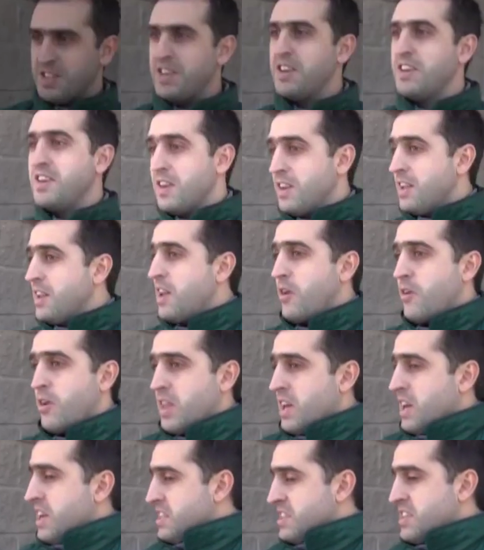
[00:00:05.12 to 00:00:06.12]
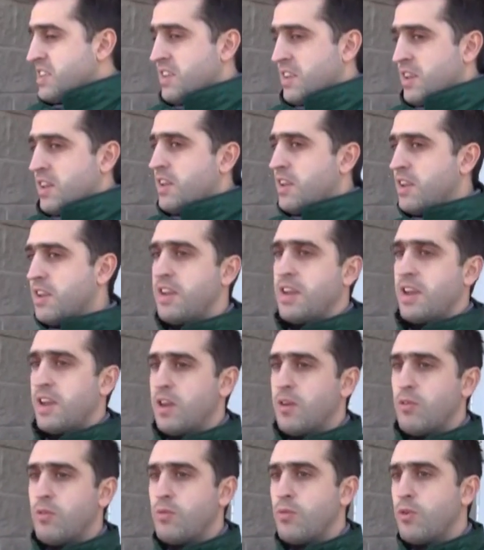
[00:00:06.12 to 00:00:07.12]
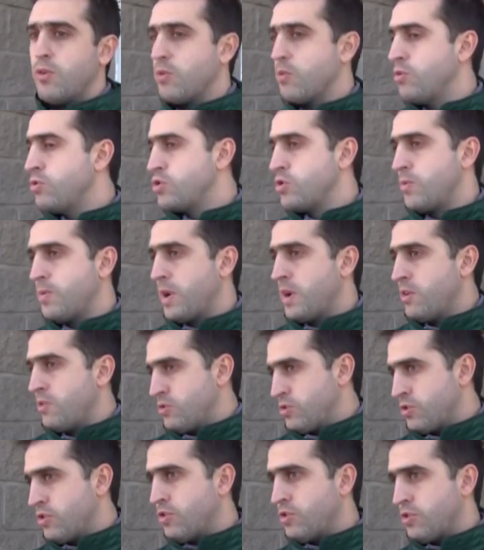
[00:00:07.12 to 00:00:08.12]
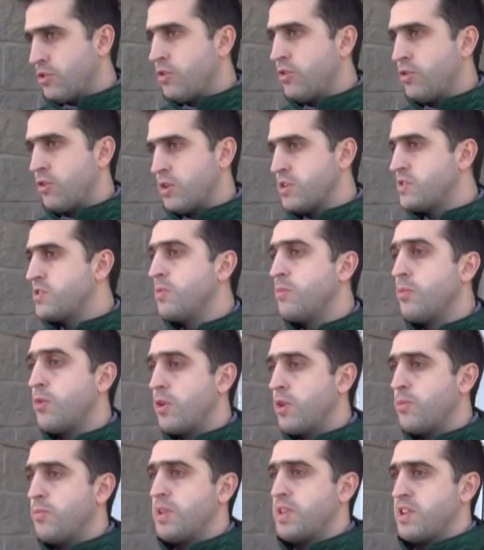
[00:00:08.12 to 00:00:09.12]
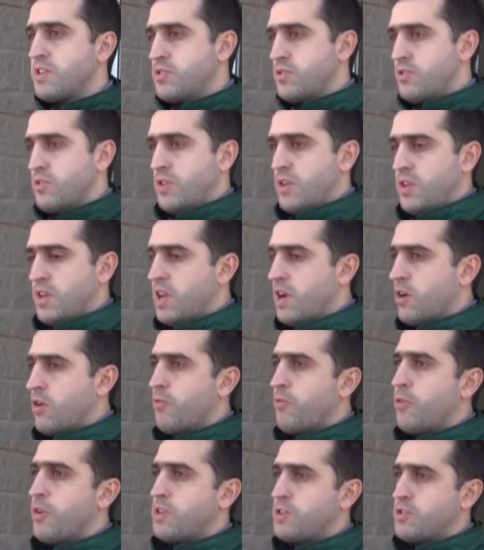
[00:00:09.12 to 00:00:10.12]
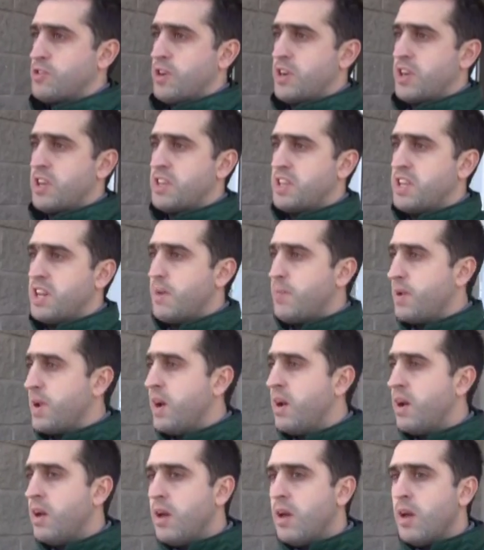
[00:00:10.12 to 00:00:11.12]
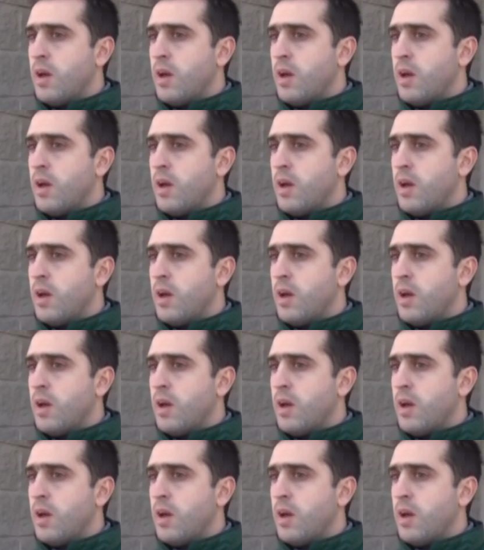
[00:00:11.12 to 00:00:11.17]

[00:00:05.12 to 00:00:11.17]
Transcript: Sí, la verdad que sí, es un orgullo para nosotros, recibimos una invitación desde la Confederación Argentina para,